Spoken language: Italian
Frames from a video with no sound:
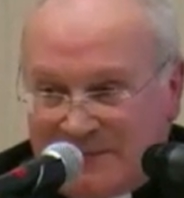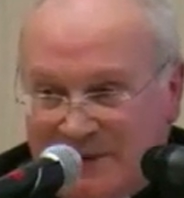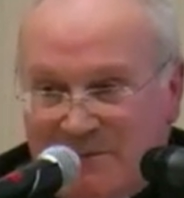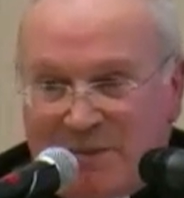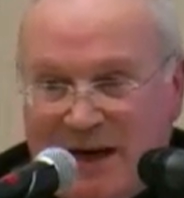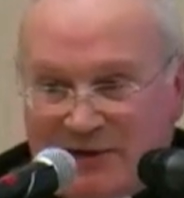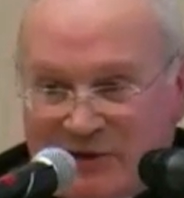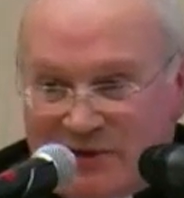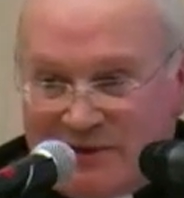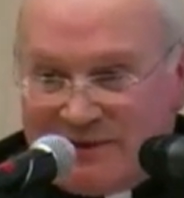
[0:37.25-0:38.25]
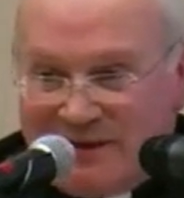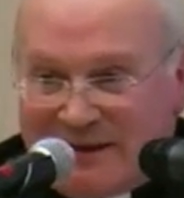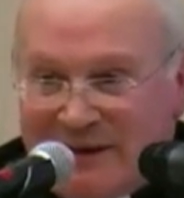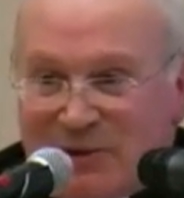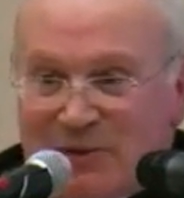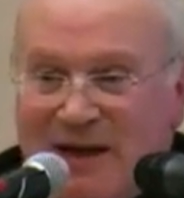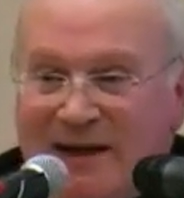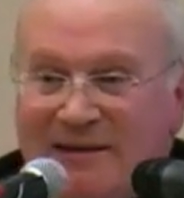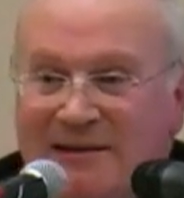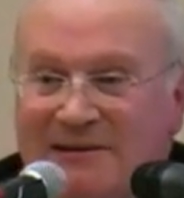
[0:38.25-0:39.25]
i paggi del re di
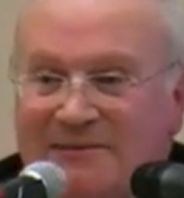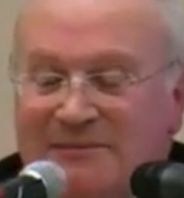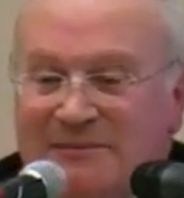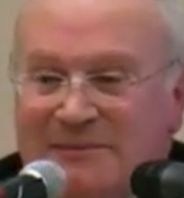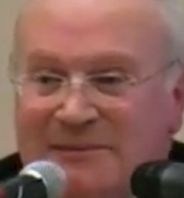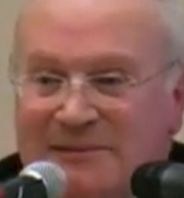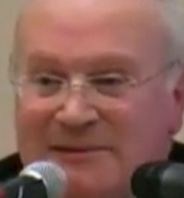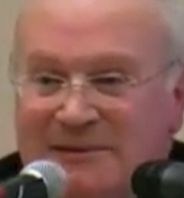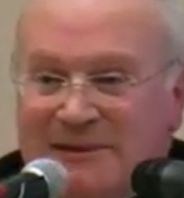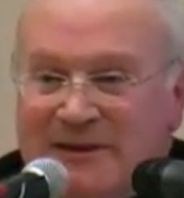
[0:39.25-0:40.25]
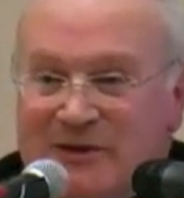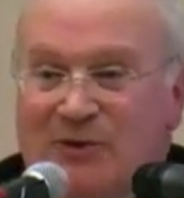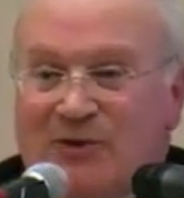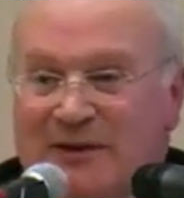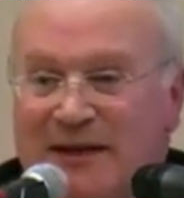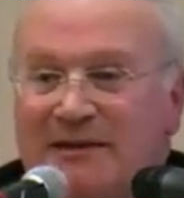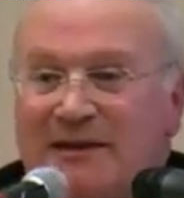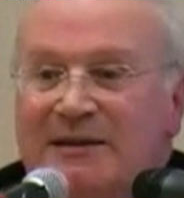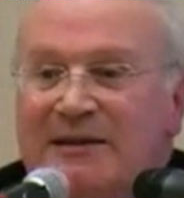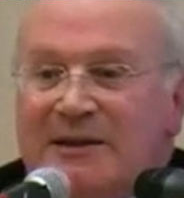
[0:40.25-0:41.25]
Uganda, che sono
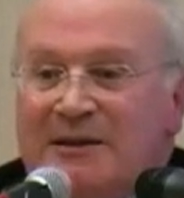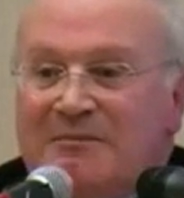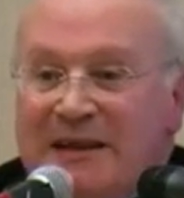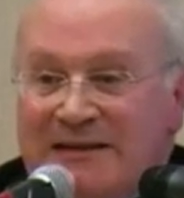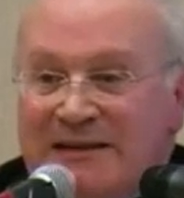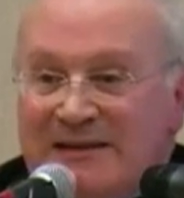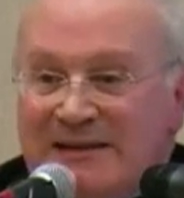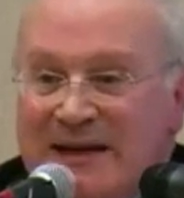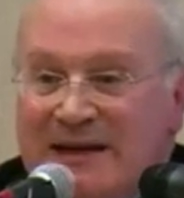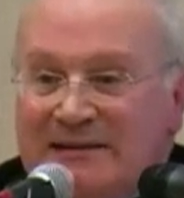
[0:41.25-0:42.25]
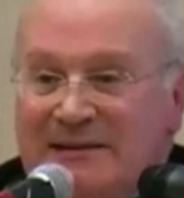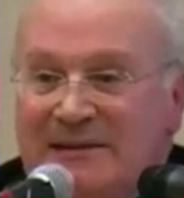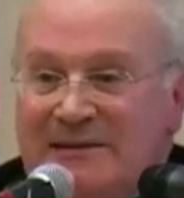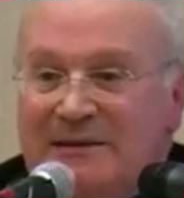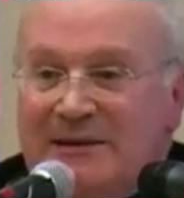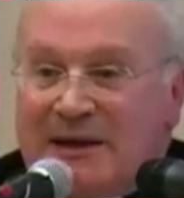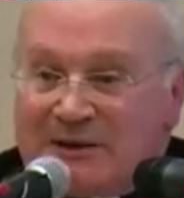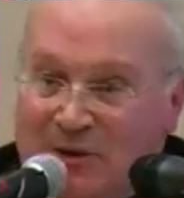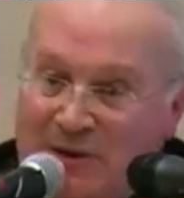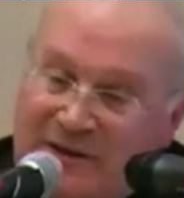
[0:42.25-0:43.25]
stati martirizzati,
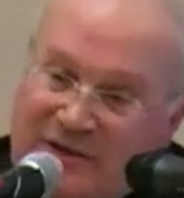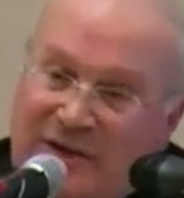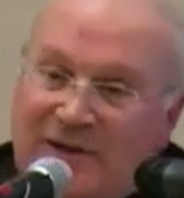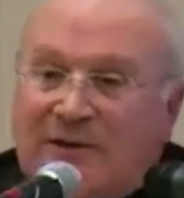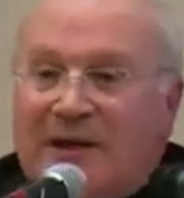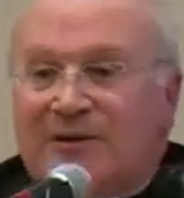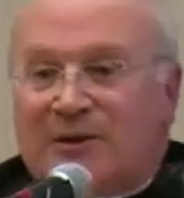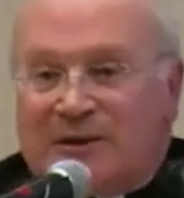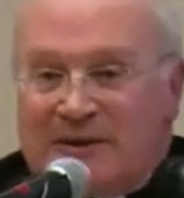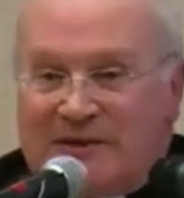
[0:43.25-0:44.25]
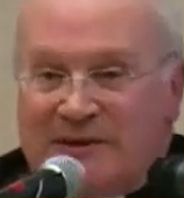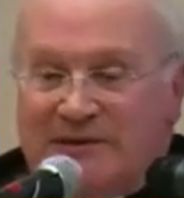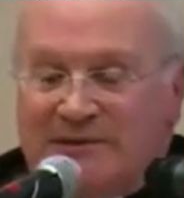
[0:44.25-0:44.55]
cattolici e non cattolici.